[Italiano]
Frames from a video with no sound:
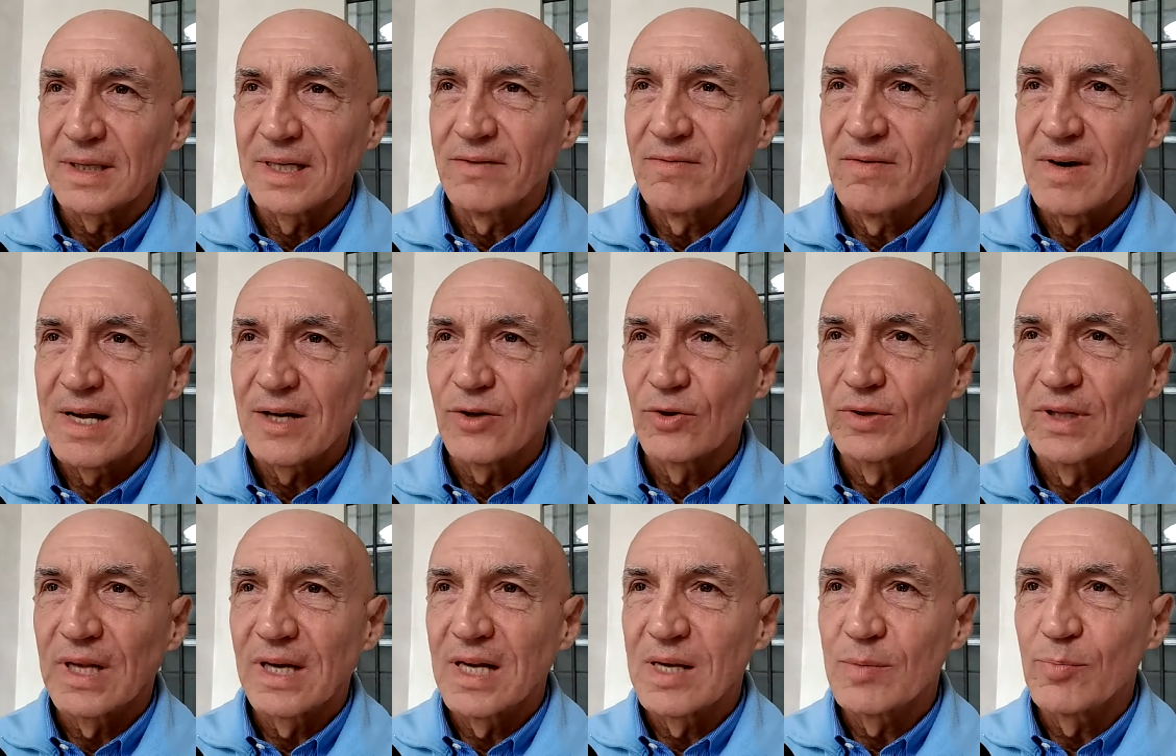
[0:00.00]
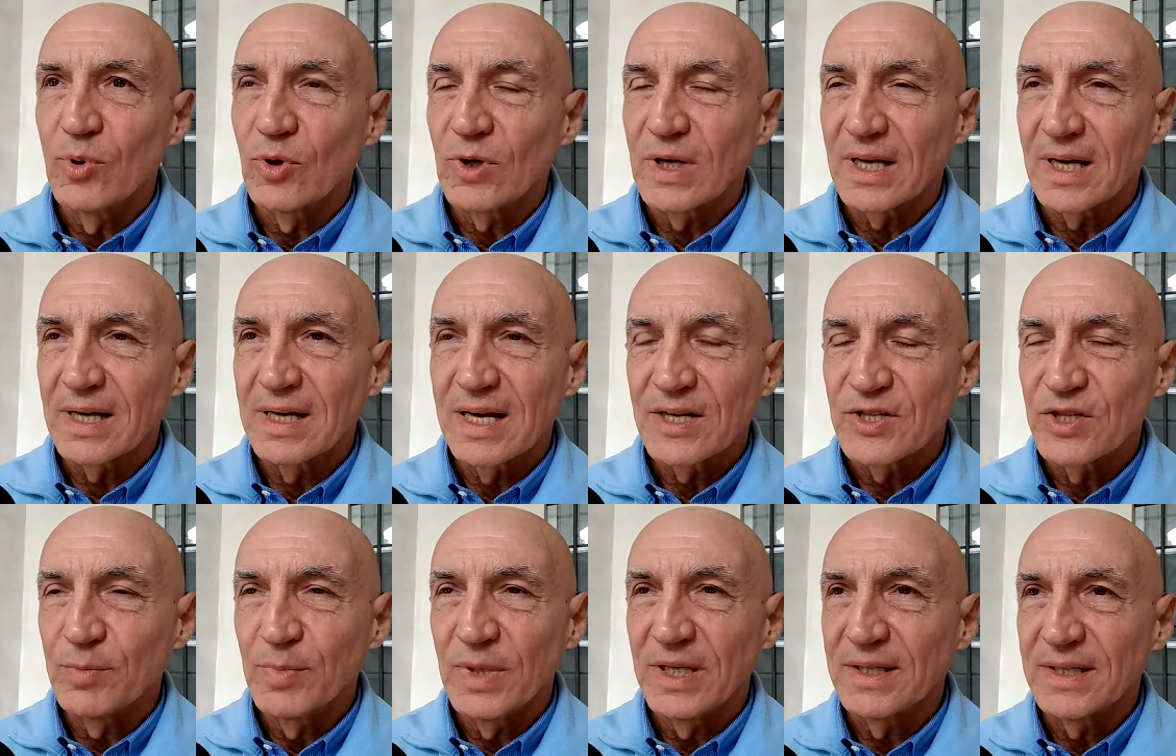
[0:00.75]
che vanno dall'epoca
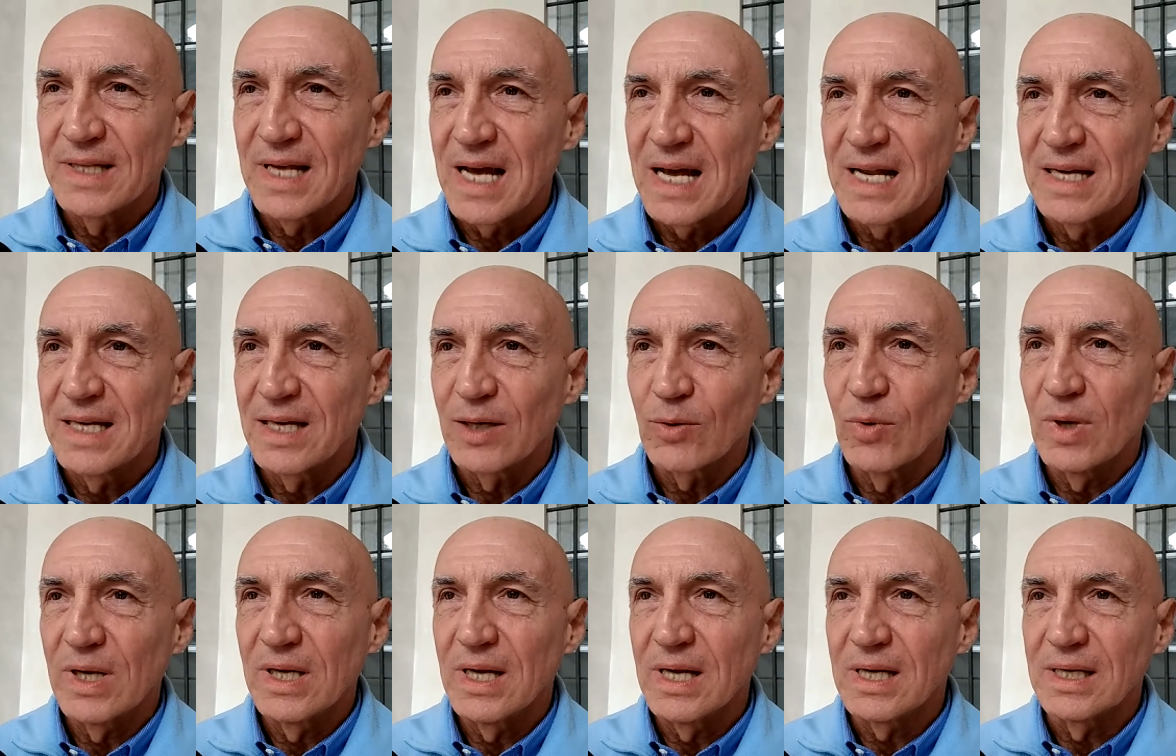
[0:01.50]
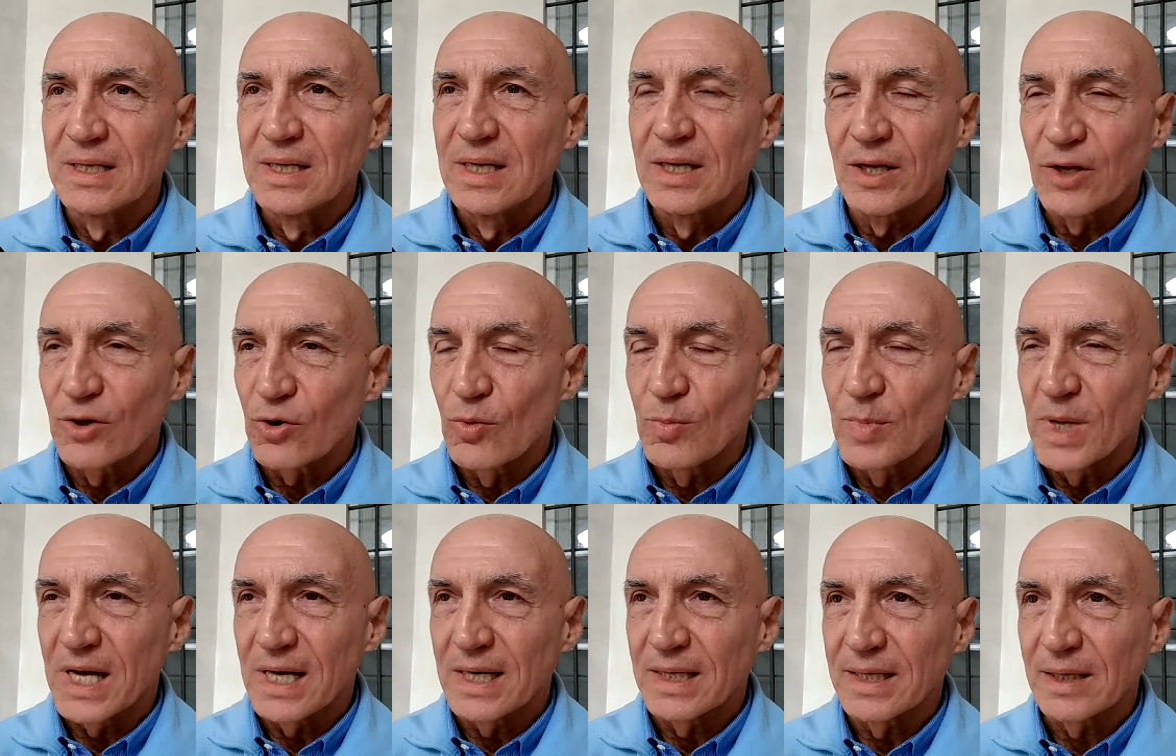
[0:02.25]
rinascimentale a quella
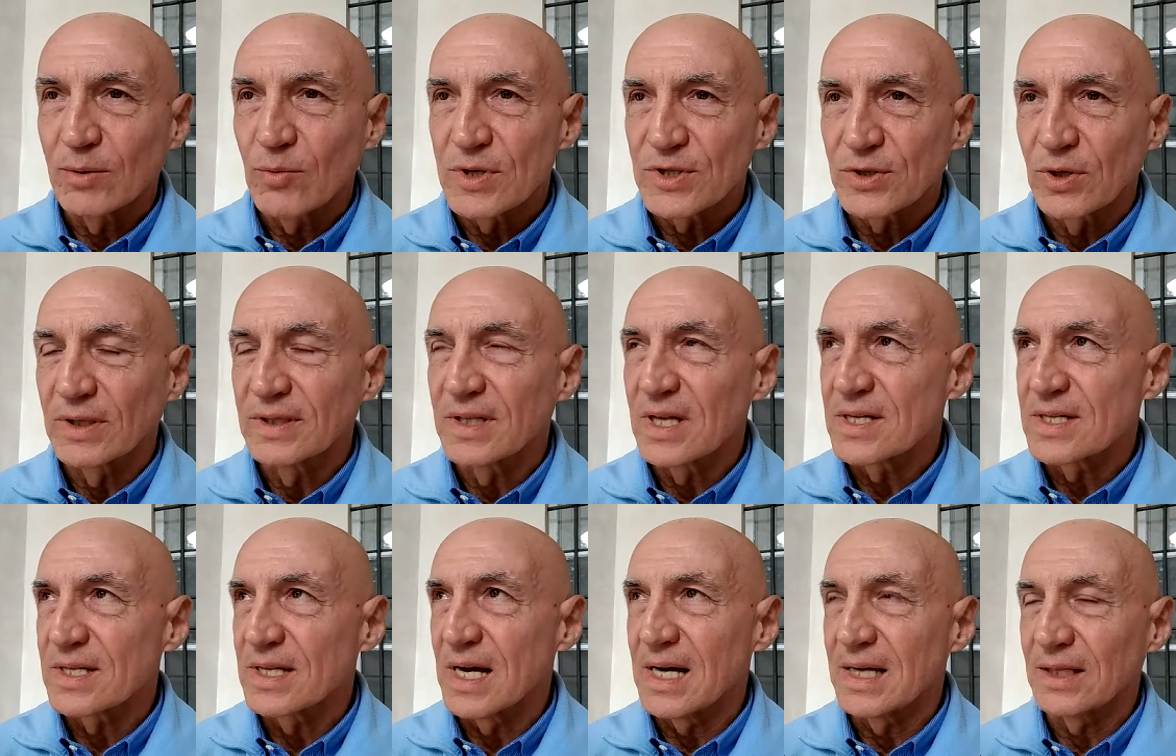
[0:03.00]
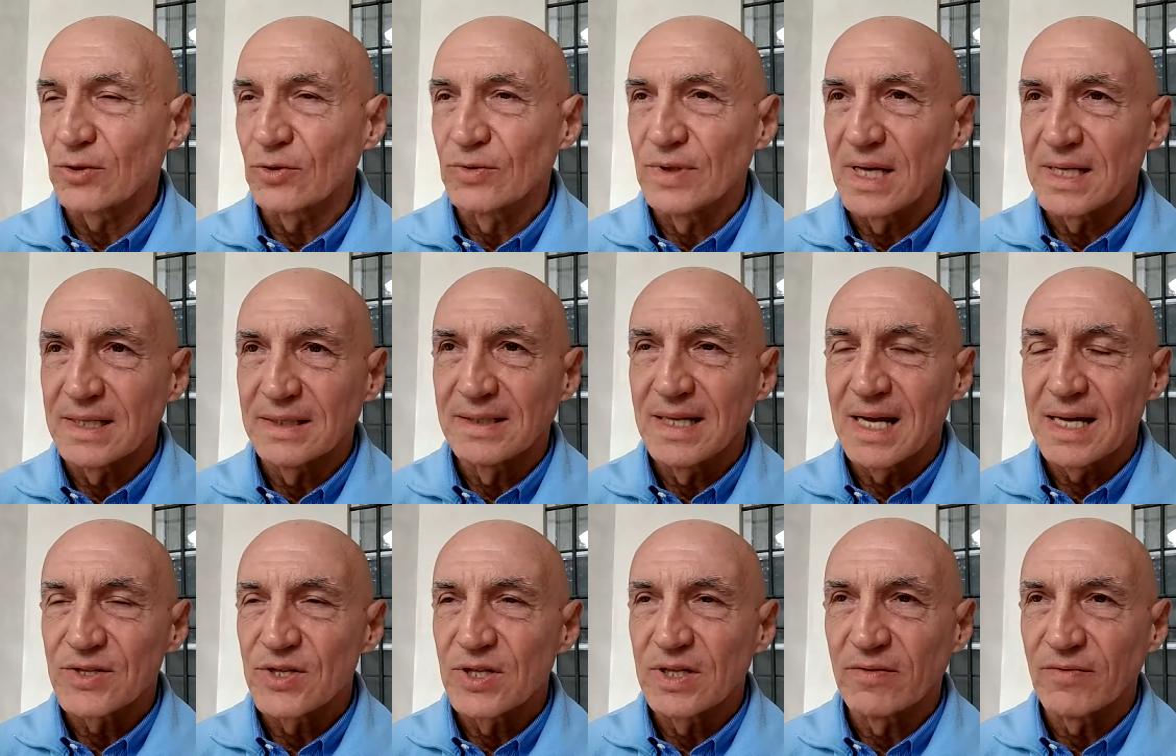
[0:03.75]
romana, questo attestato da
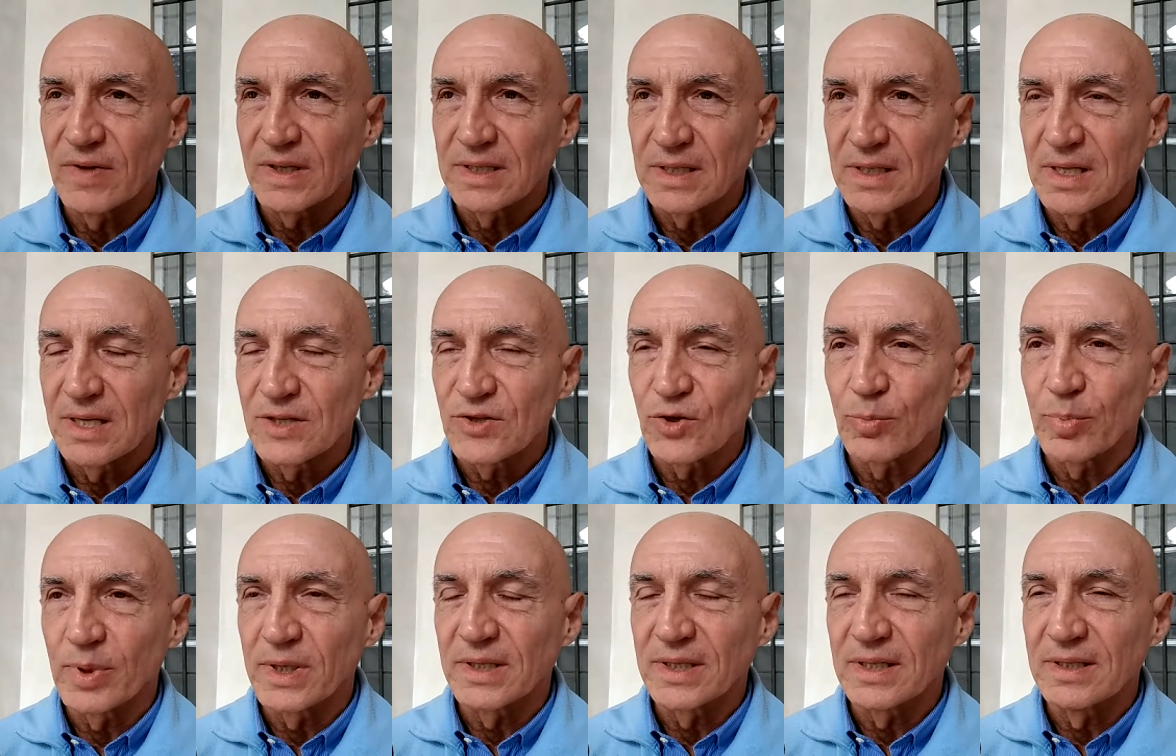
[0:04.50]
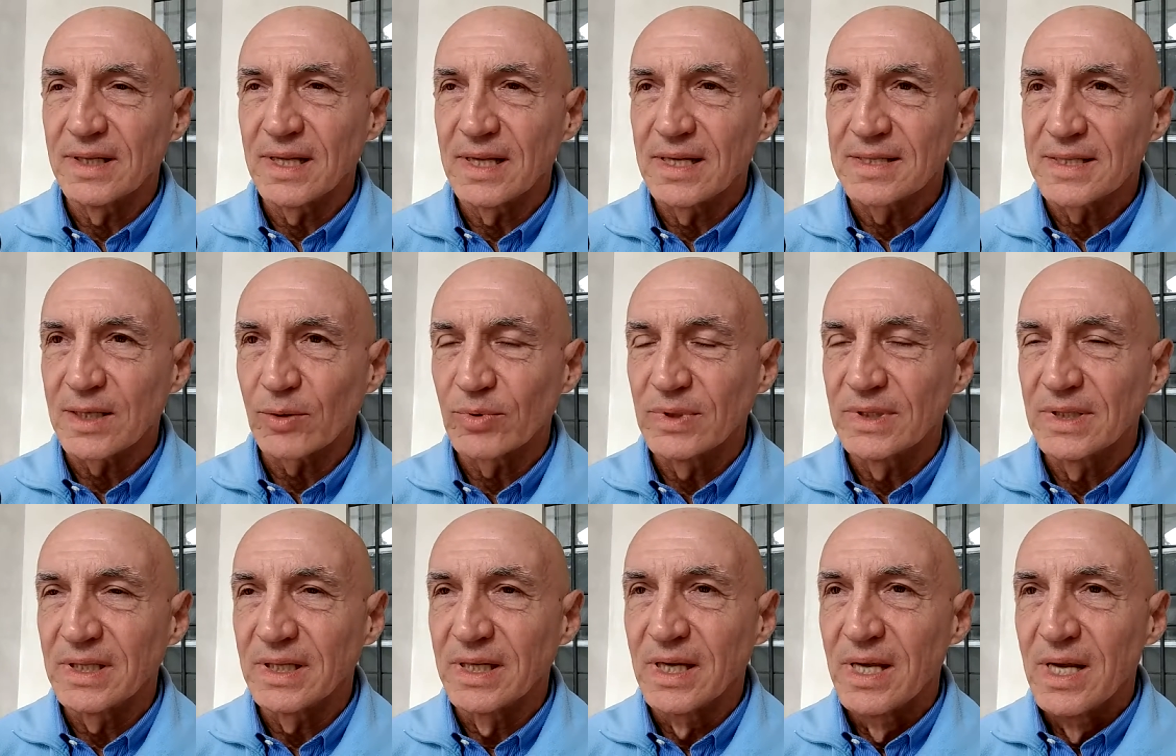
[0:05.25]
indagini fatte dalla soprintendenza.
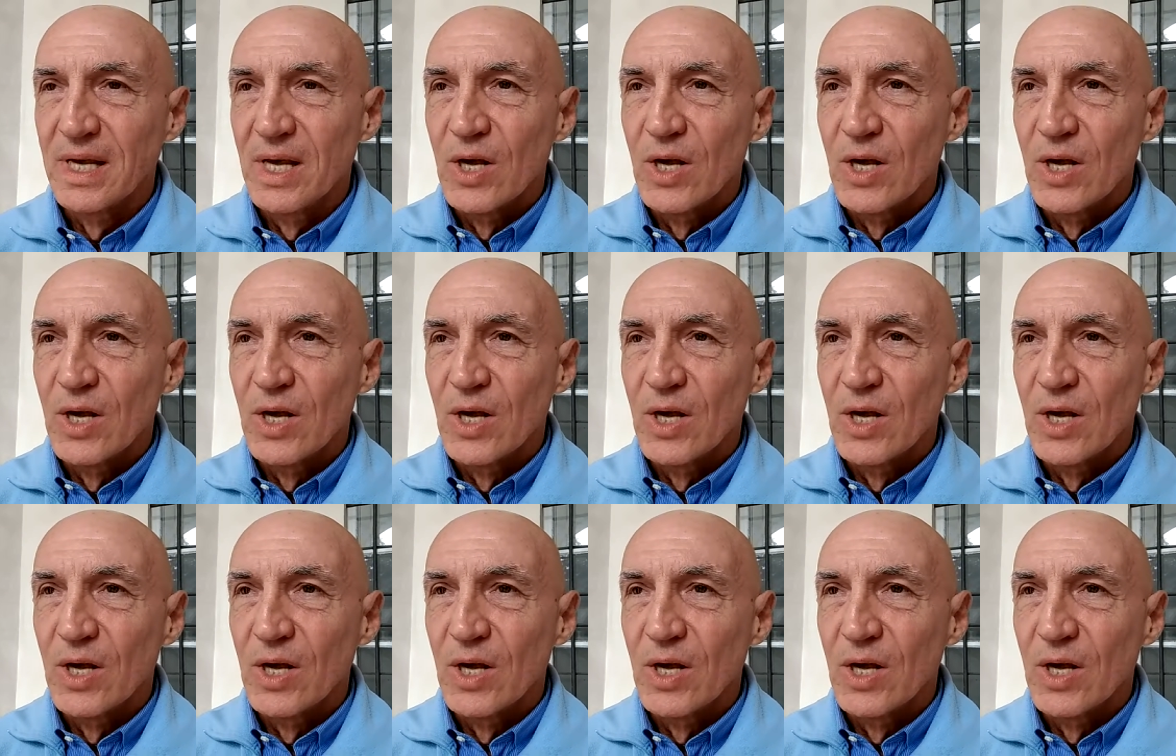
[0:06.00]
Quindi